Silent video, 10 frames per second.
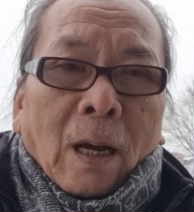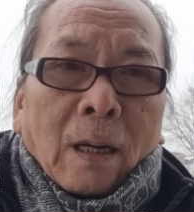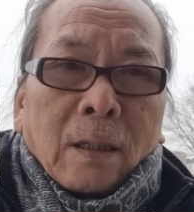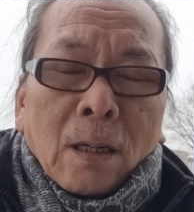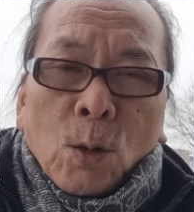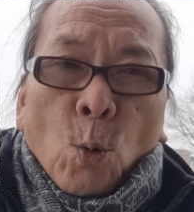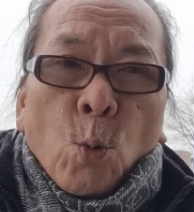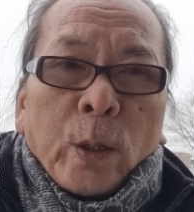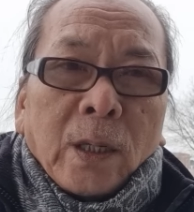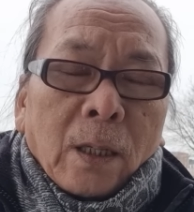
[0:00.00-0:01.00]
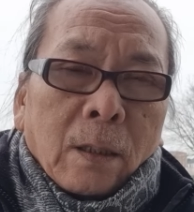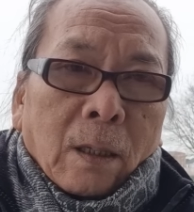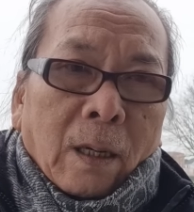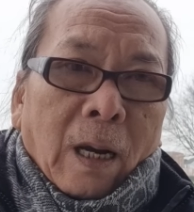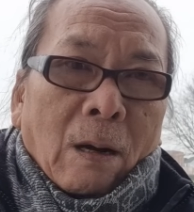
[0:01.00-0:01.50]
uh, những cuộc quân kích
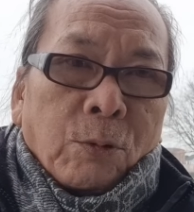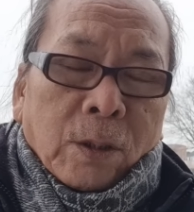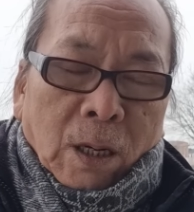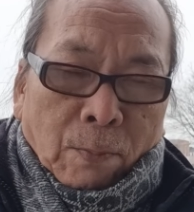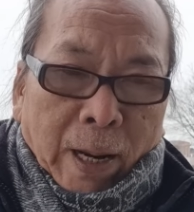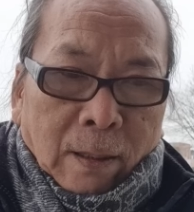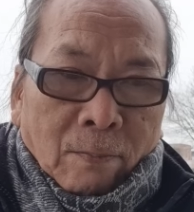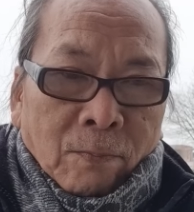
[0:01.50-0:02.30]
vào Yemen